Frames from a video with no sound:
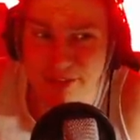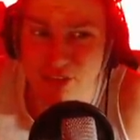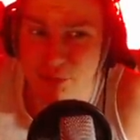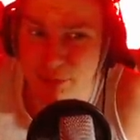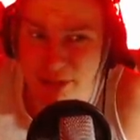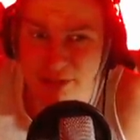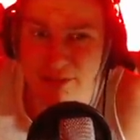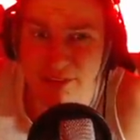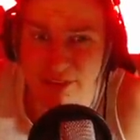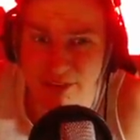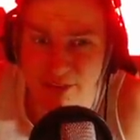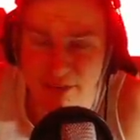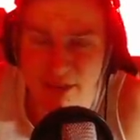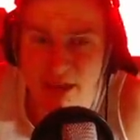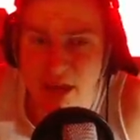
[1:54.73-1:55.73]
spielen
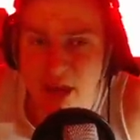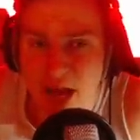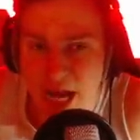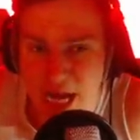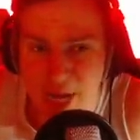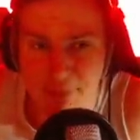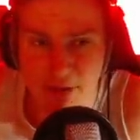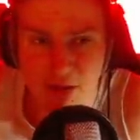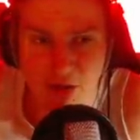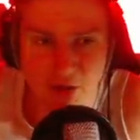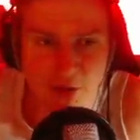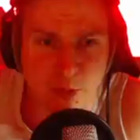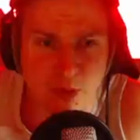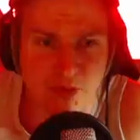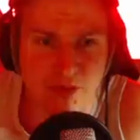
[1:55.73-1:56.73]
sehen. Aber
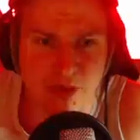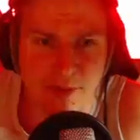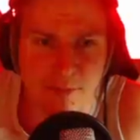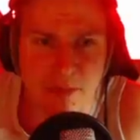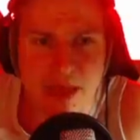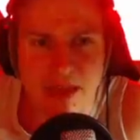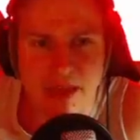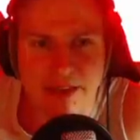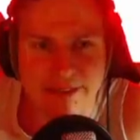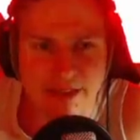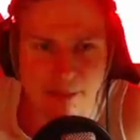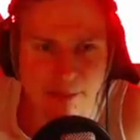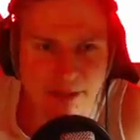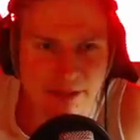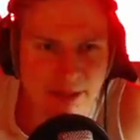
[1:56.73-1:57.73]
könnte cool sein.
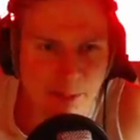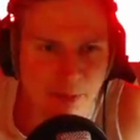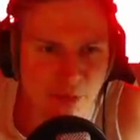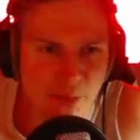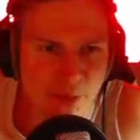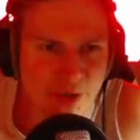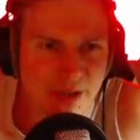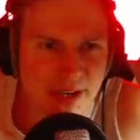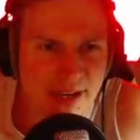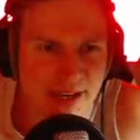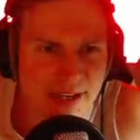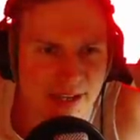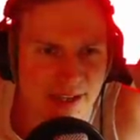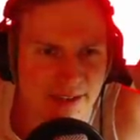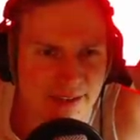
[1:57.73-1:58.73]
Sein Minion Damage wurde
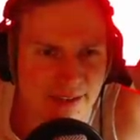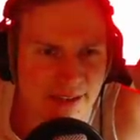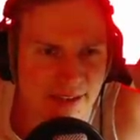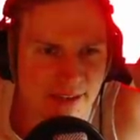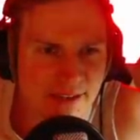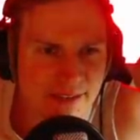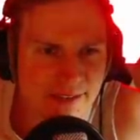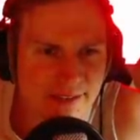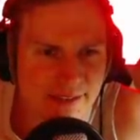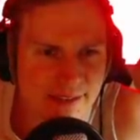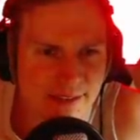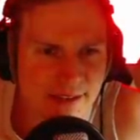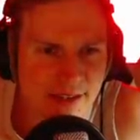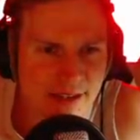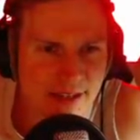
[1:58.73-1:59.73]

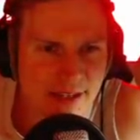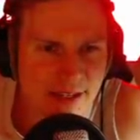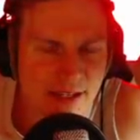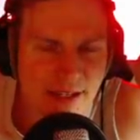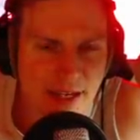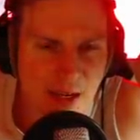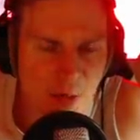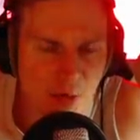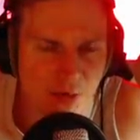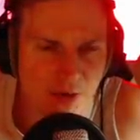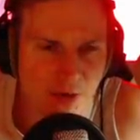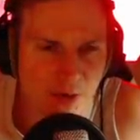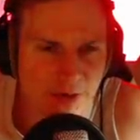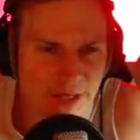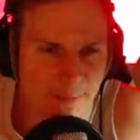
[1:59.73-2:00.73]
allerdings äh, erhöht
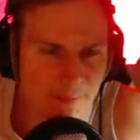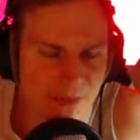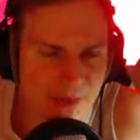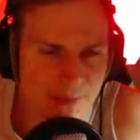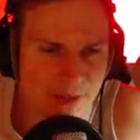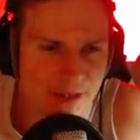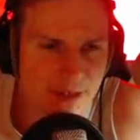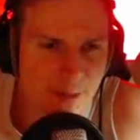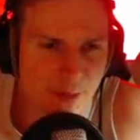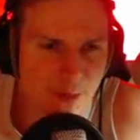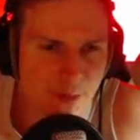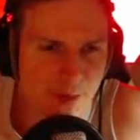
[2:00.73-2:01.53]
auch, ja. Sein Minion Damage wurde